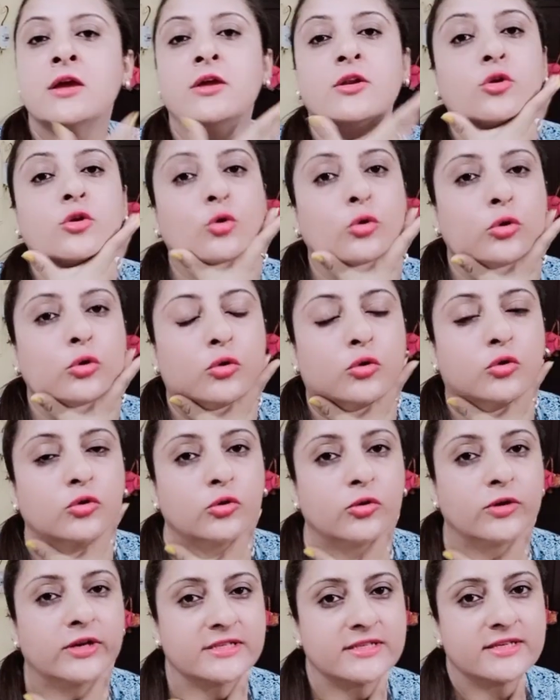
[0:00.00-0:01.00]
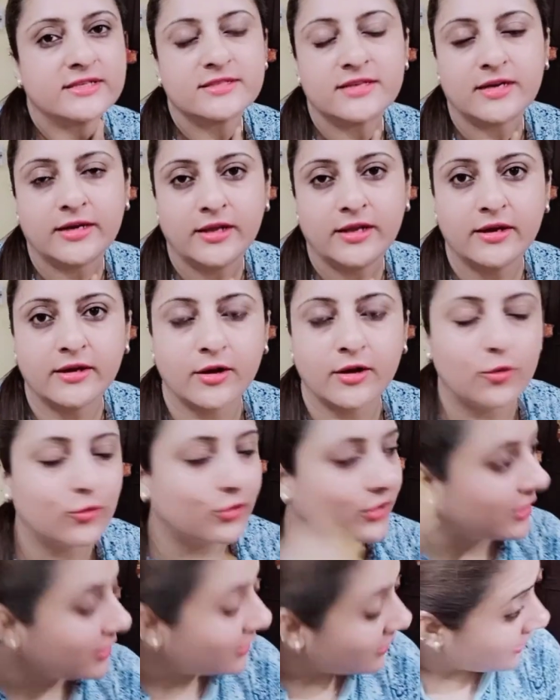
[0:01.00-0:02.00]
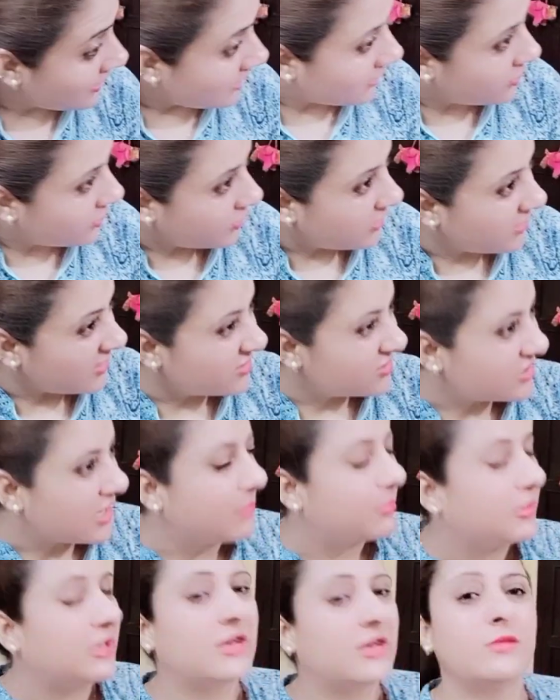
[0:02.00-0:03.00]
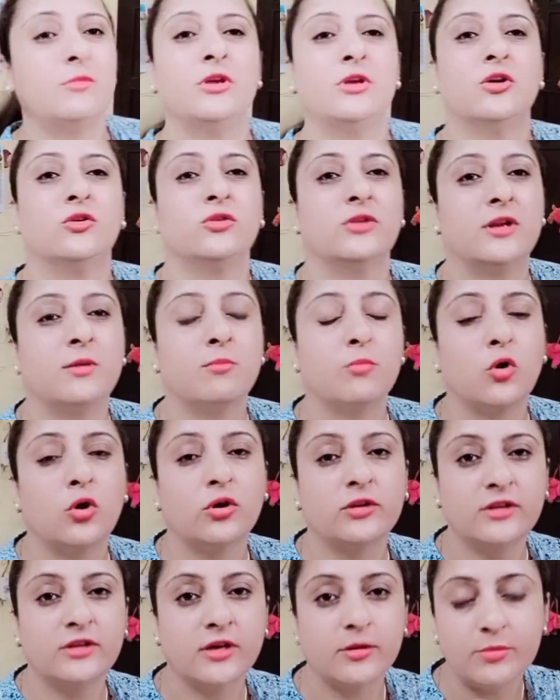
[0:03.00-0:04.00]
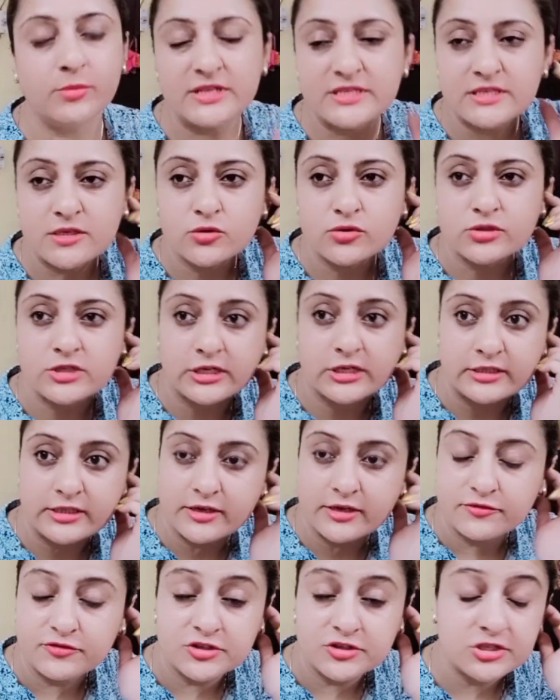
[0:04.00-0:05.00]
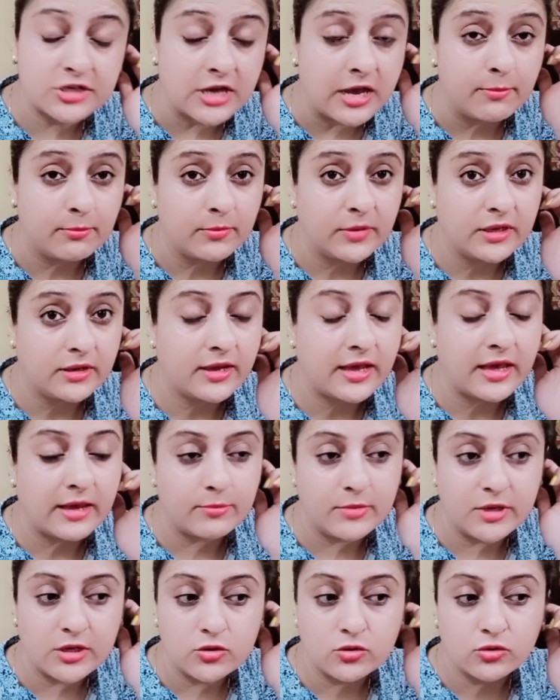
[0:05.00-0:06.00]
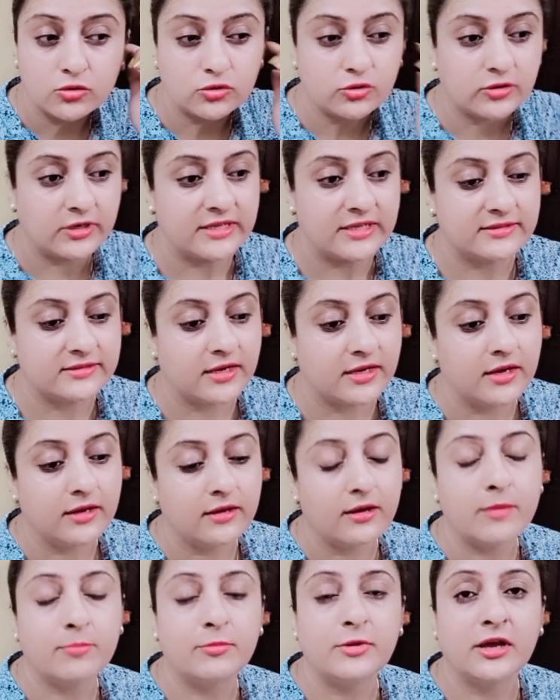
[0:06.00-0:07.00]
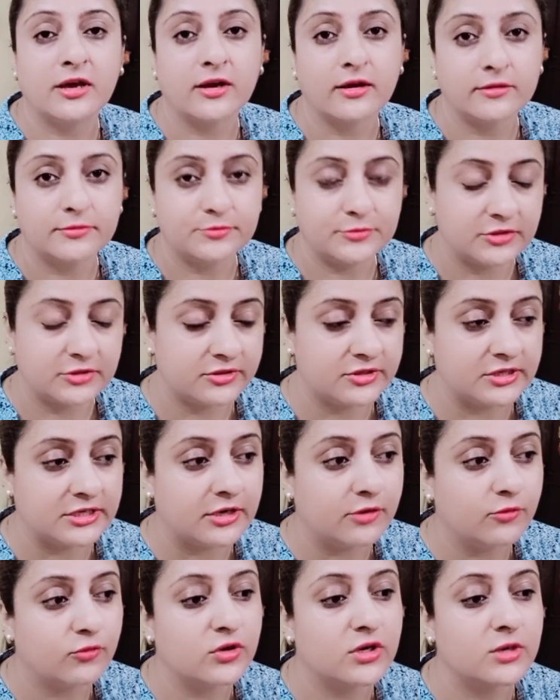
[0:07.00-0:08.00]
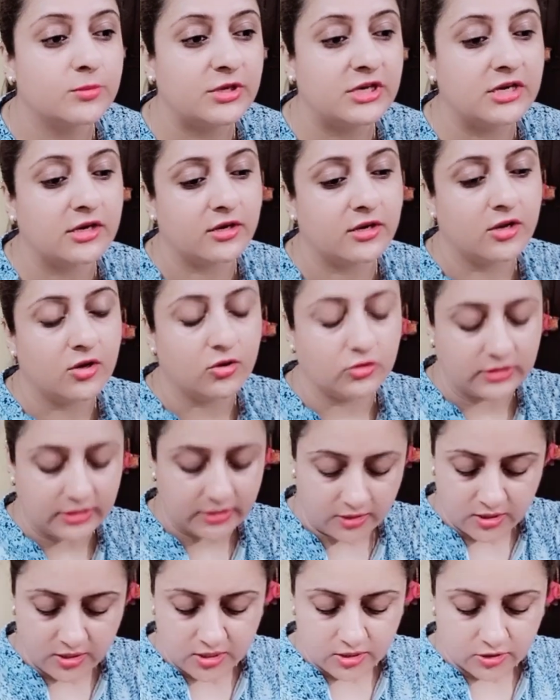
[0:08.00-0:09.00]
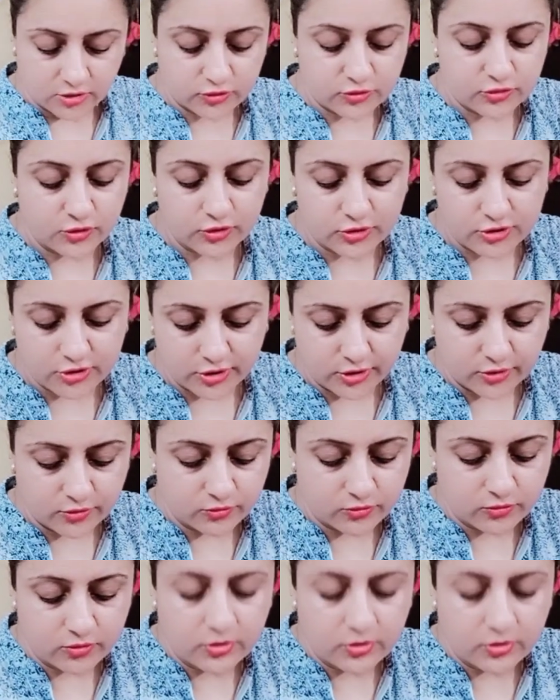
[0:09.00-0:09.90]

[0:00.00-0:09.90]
दोनों को थोड़ा सा स्टडी कराऊंगी क्योंकि शाम के टाइम क्या होता है ना बहुत गर्मी सी हो जाती है फिर शाम में एमी को थोड़ा सा अपना रिटर्न वर्क भी करना होता है तो सोच रही हूँ